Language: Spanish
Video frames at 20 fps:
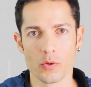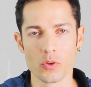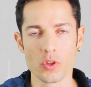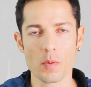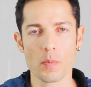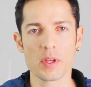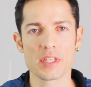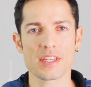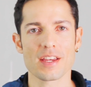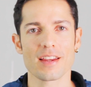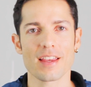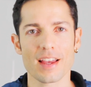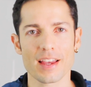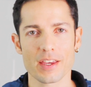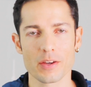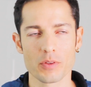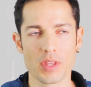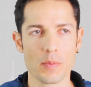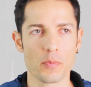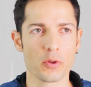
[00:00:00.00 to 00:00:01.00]
Uno pensaría
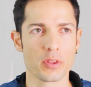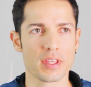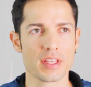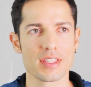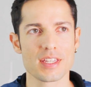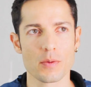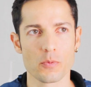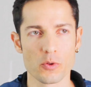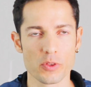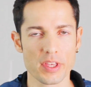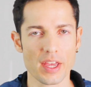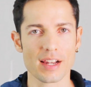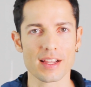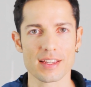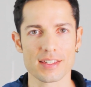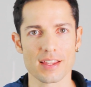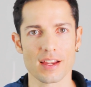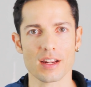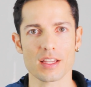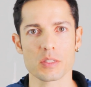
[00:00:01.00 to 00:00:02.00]
que una potencia mundial
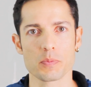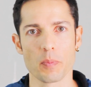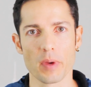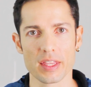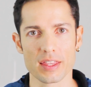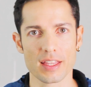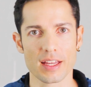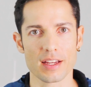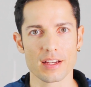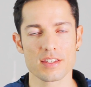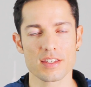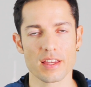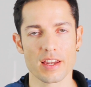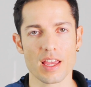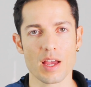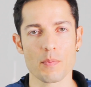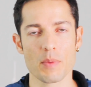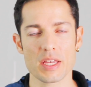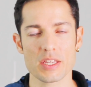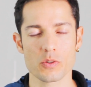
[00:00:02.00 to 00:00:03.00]
que se respeta,
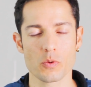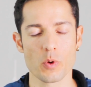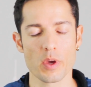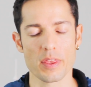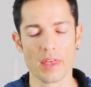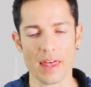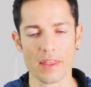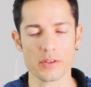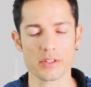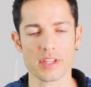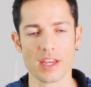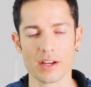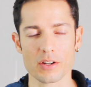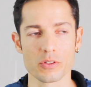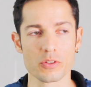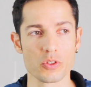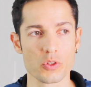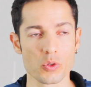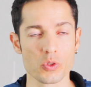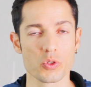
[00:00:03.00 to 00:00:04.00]
sería más cuidadosa
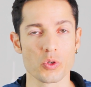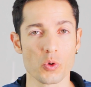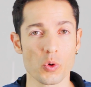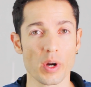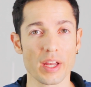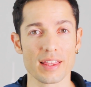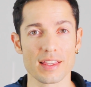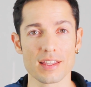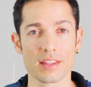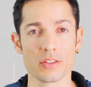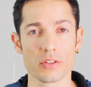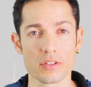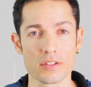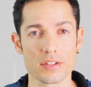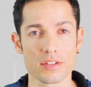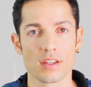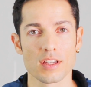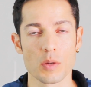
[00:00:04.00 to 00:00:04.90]
con sus juguetitos.